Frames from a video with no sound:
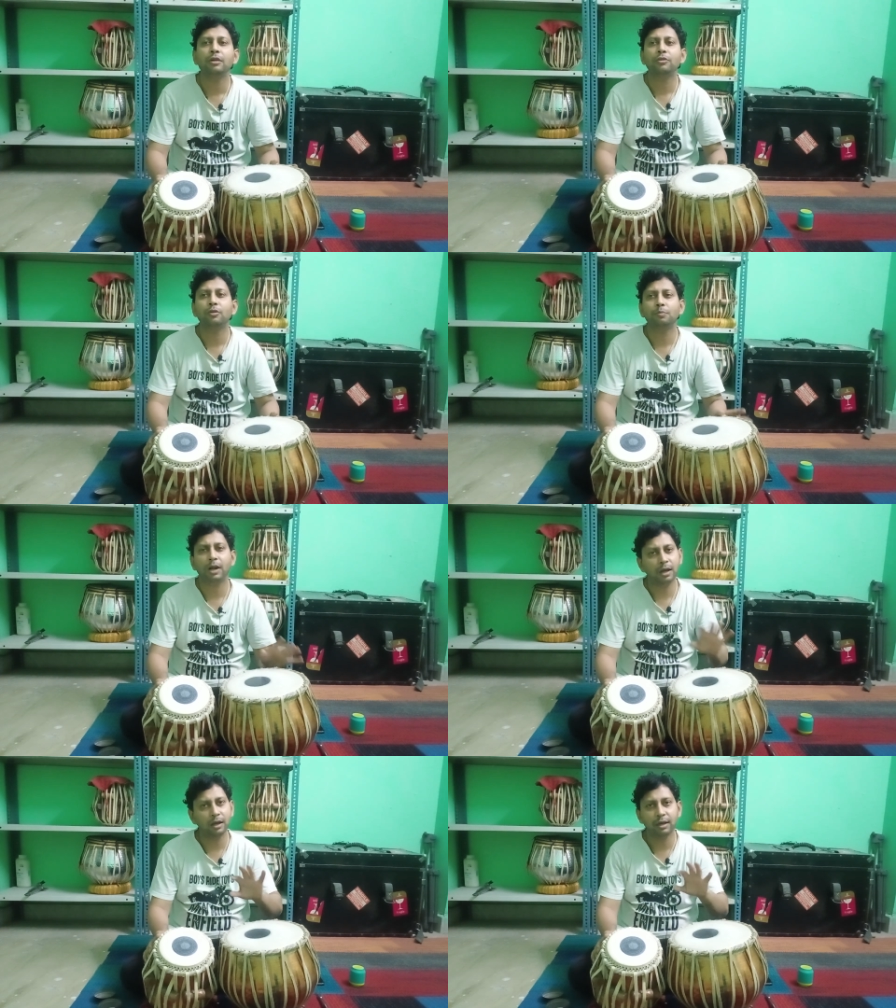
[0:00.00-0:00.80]
तो
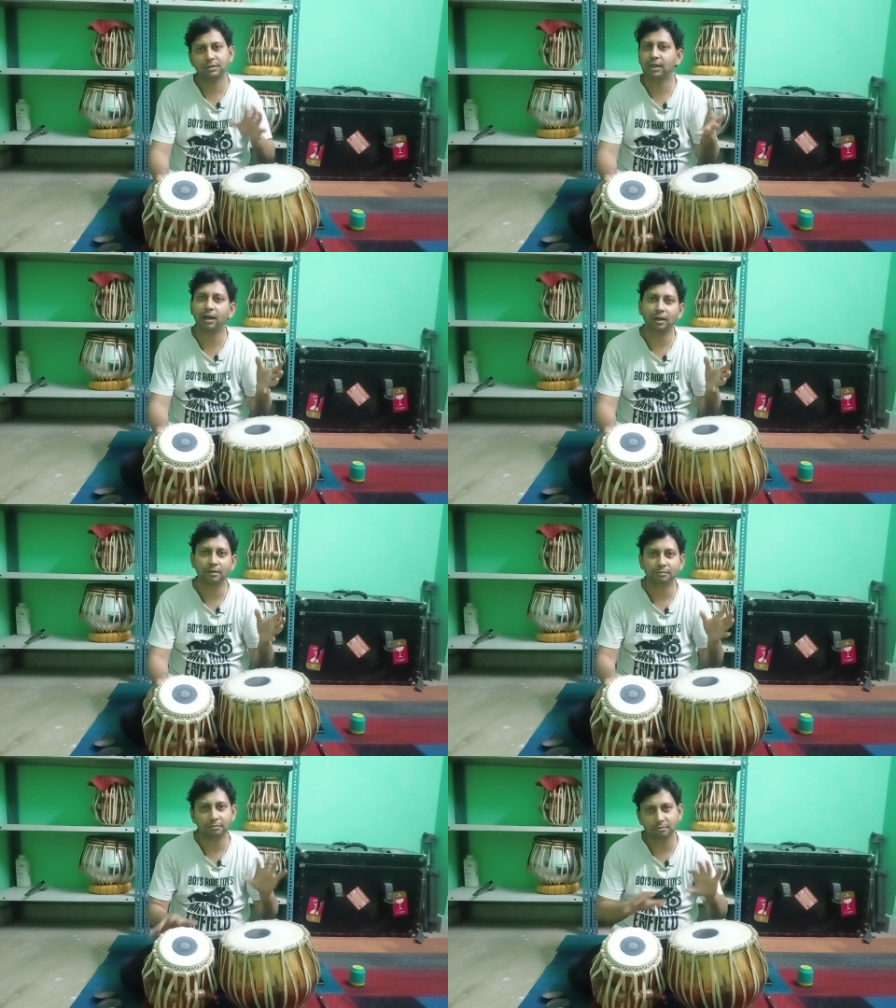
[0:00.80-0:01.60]
बड़ा अच्छा
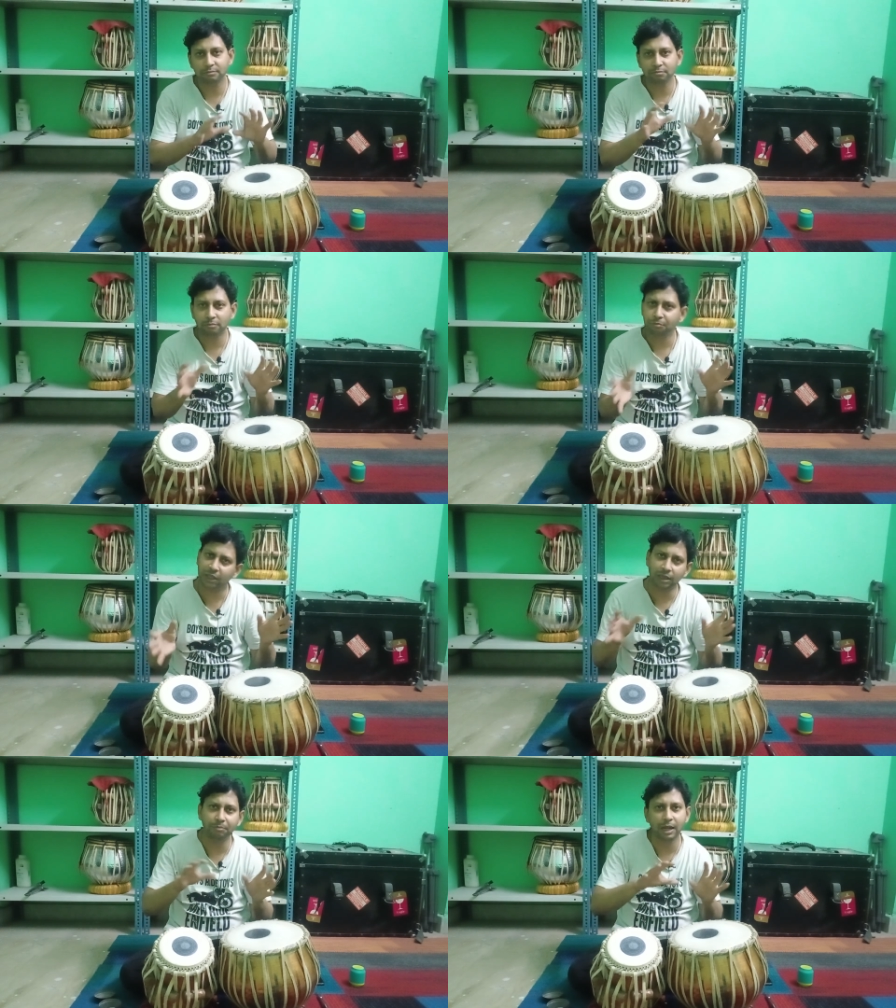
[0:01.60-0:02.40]

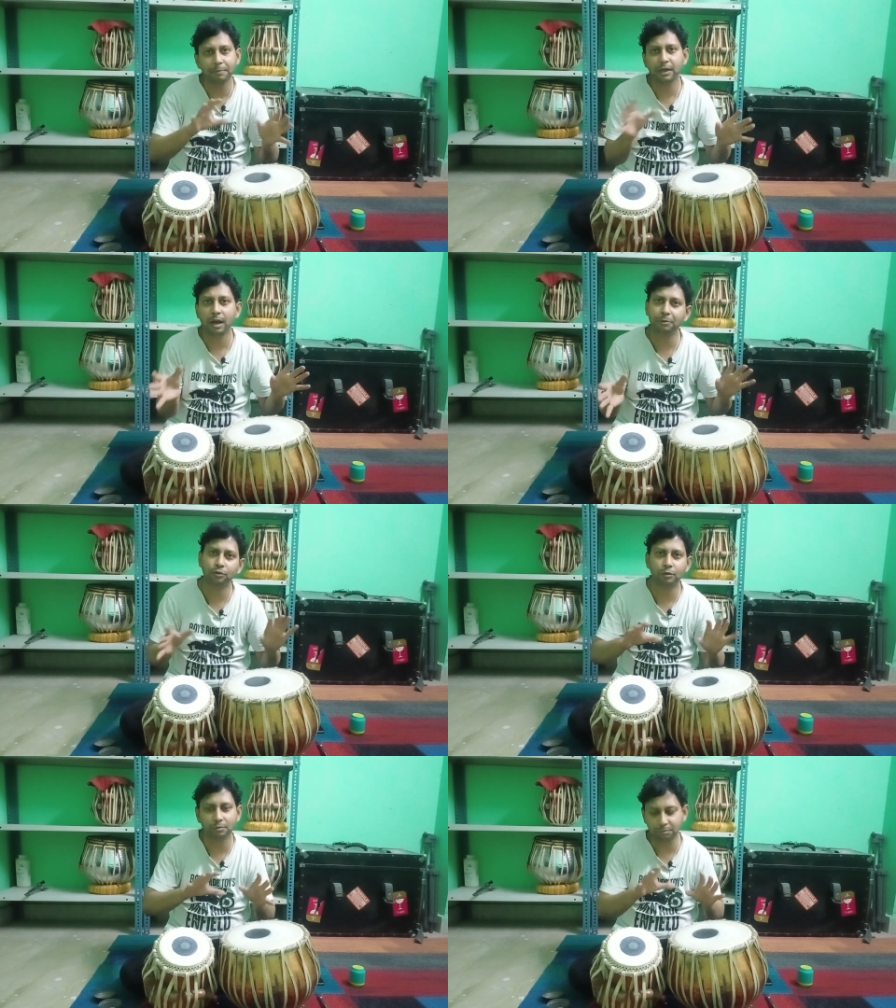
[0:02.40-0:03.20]
मीडियम लय में आप
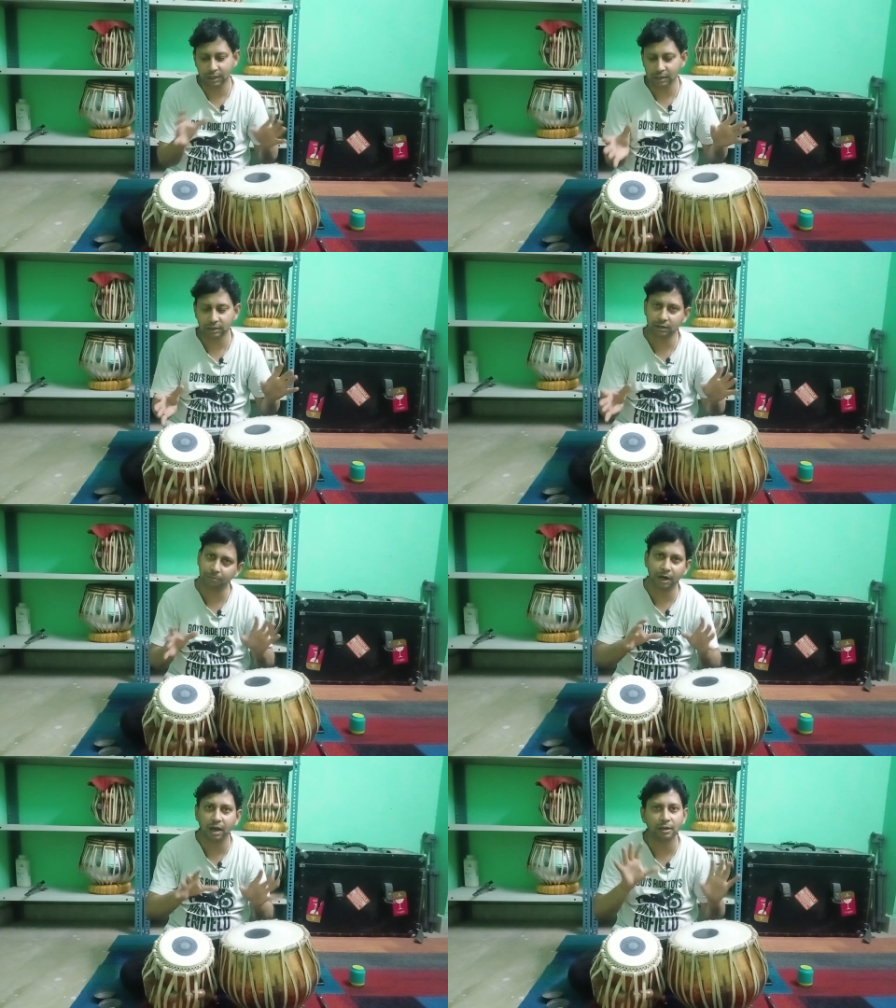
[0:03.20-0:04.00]
इसको बजा सकते हैं
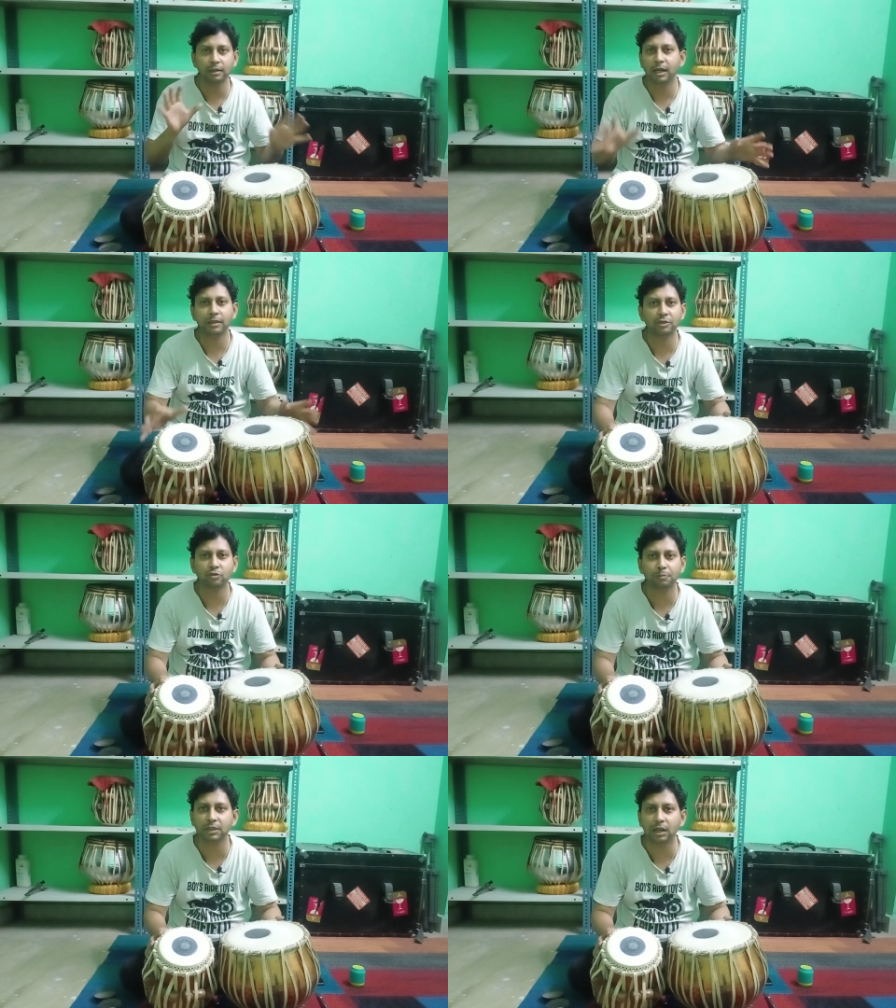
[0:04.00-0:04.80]
बड़ा आनंद आता है
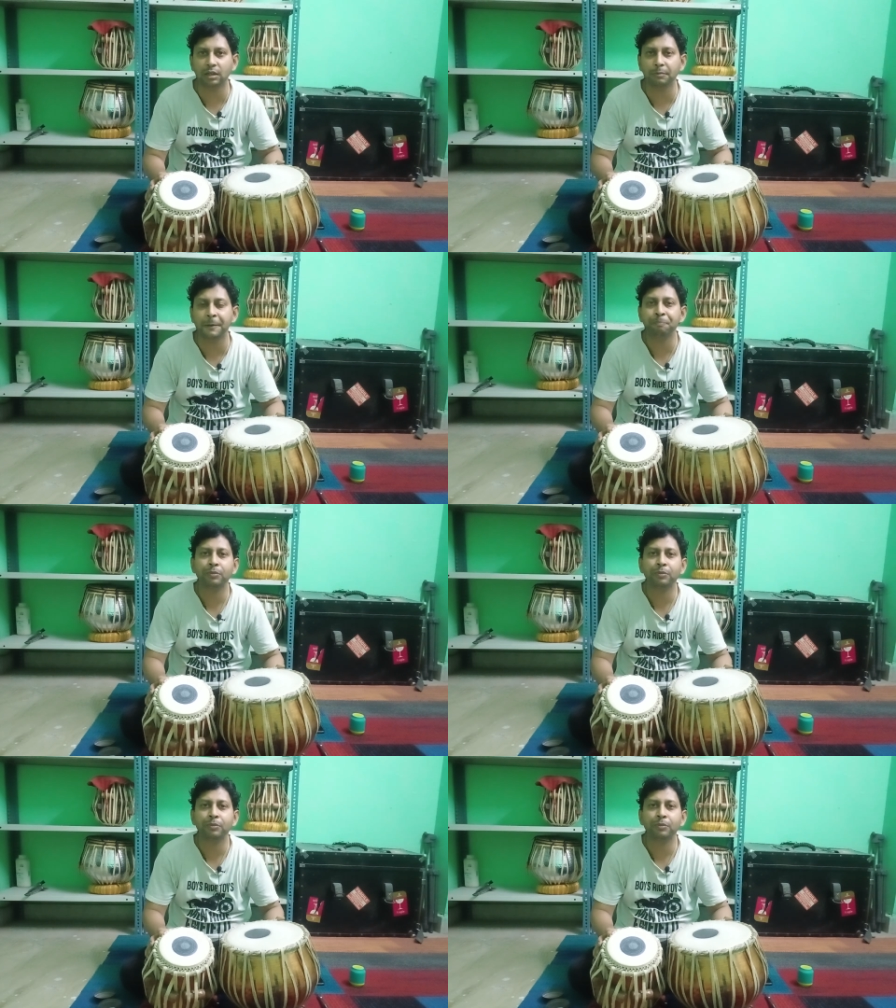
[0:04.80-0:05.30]
इसको बजाने में